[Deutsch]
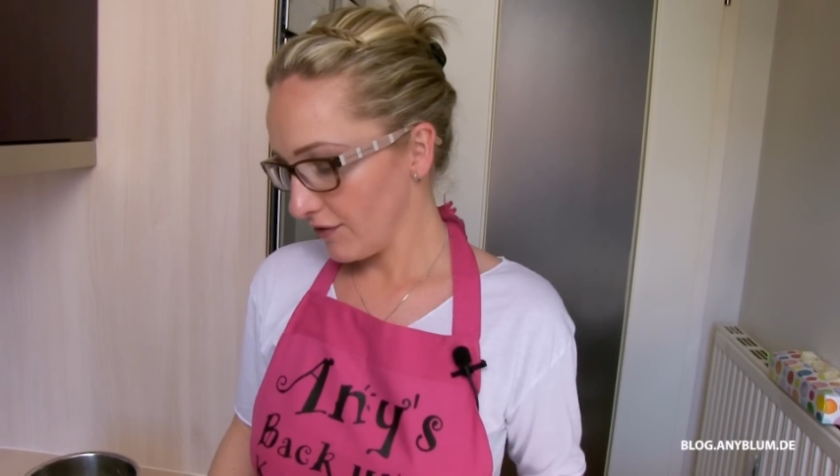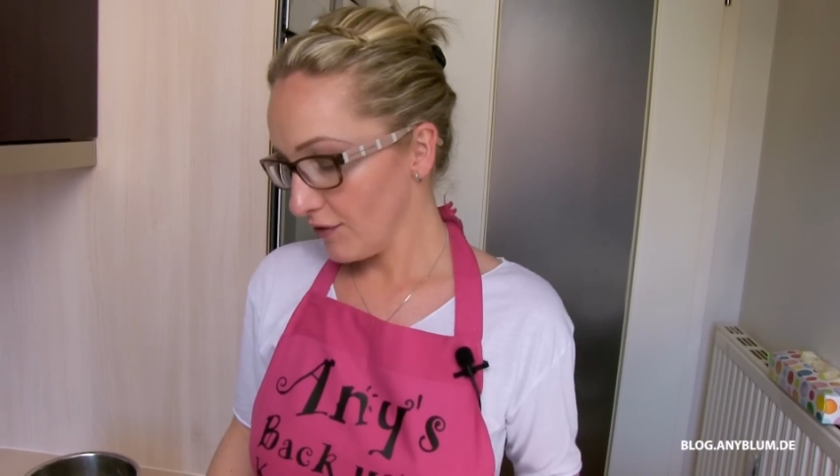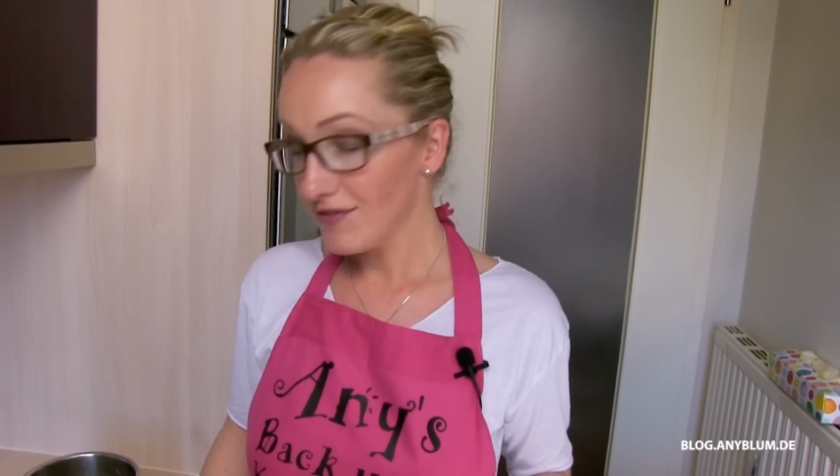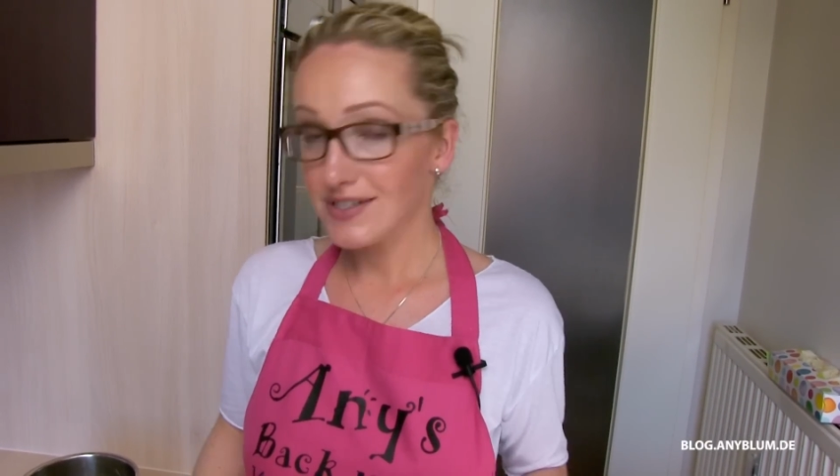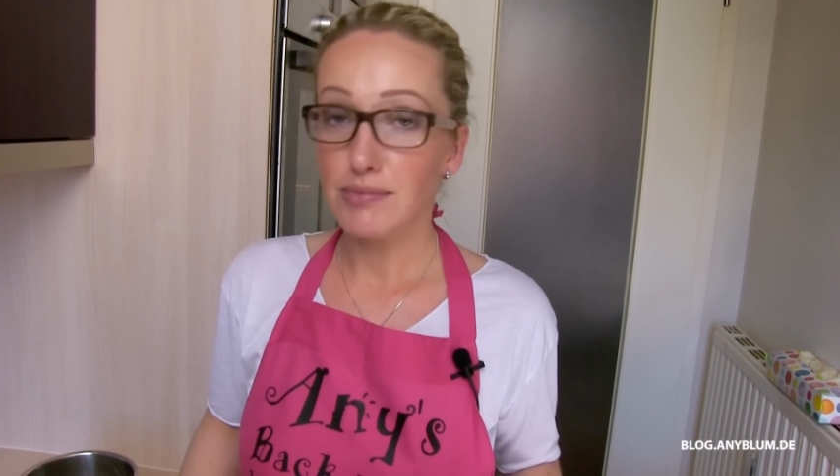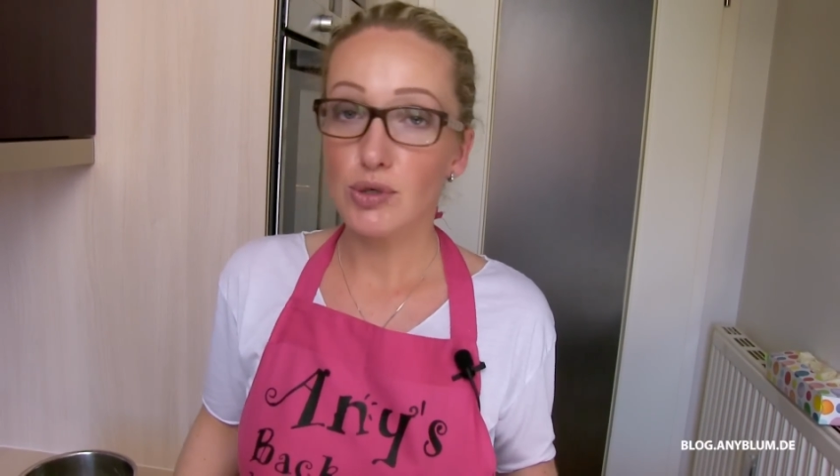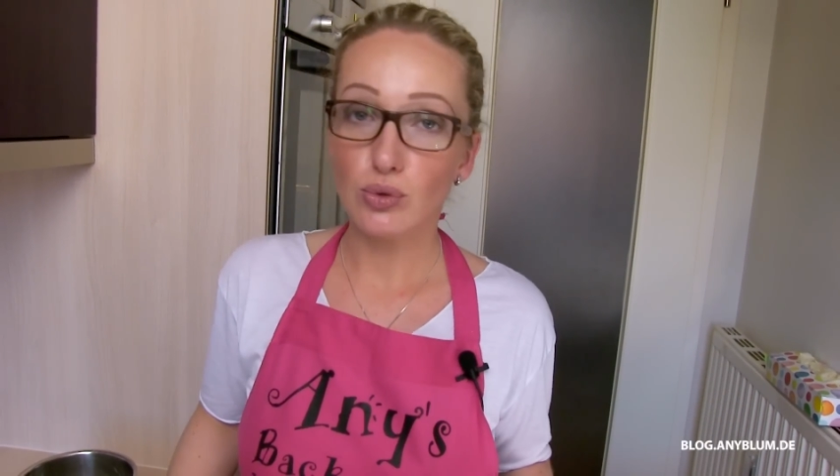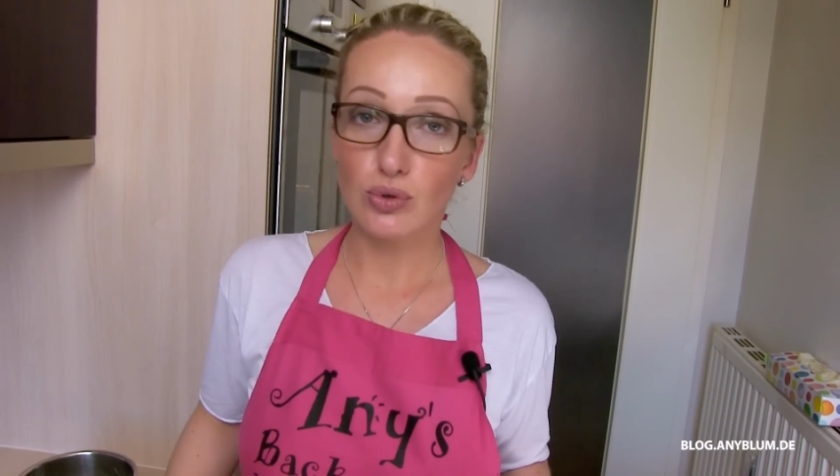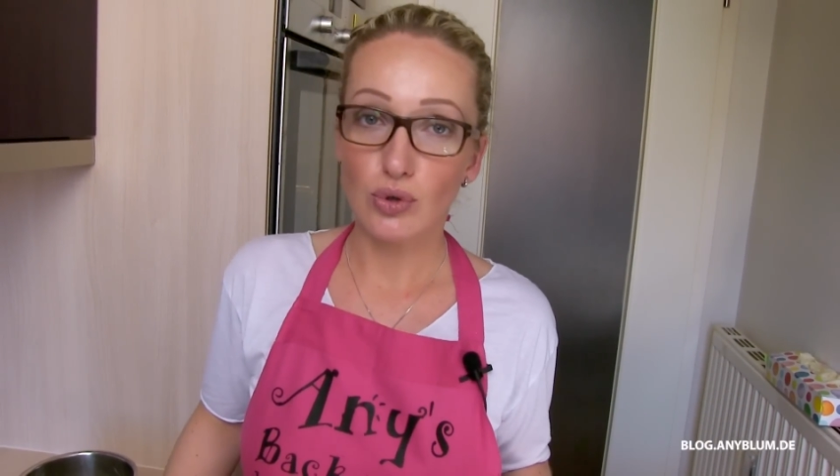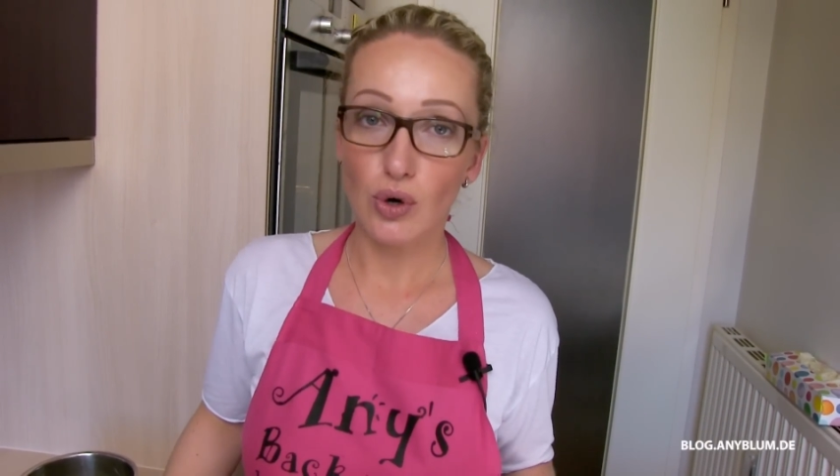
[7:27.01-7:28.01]
15
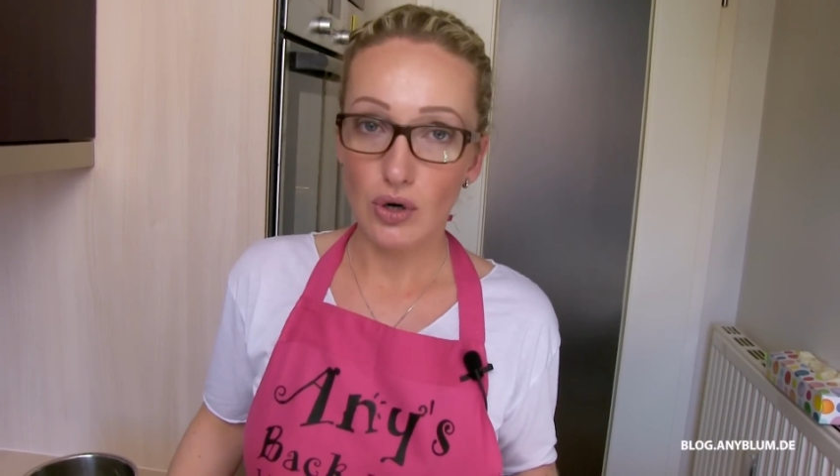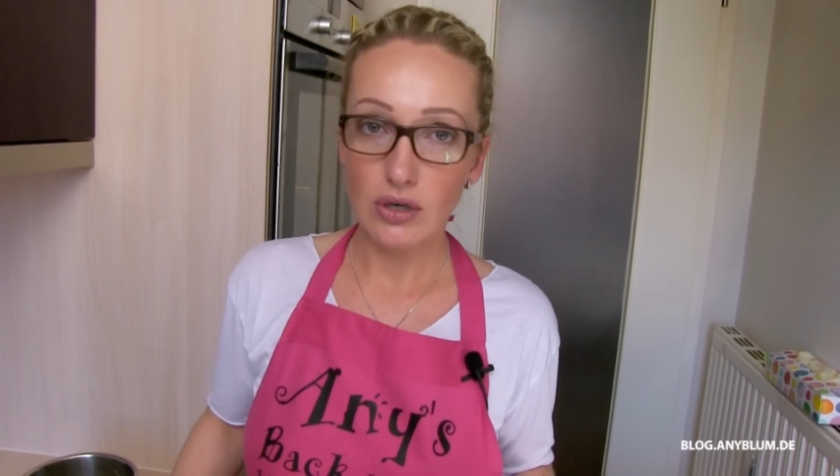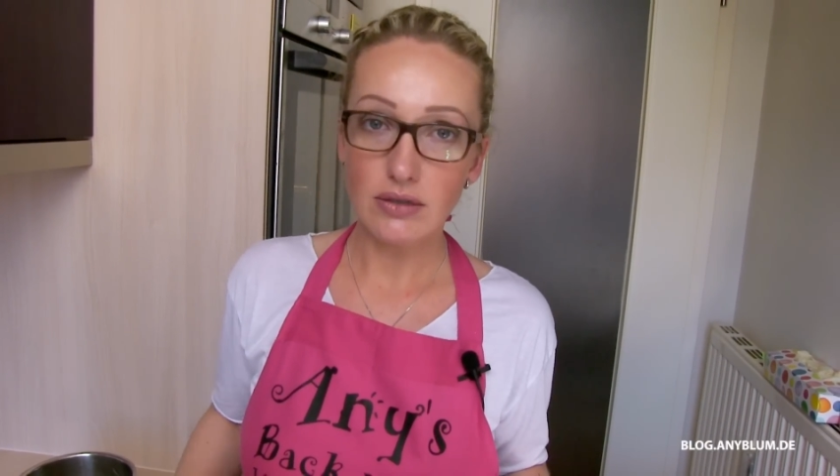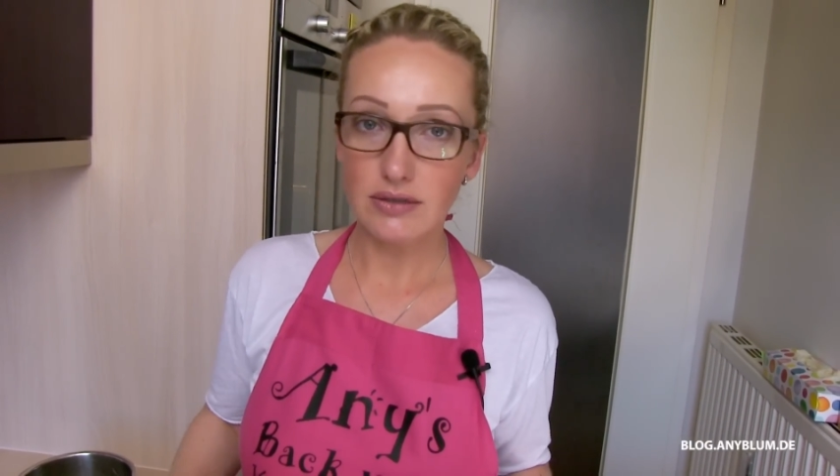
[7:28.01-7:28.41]
Minuten kochen,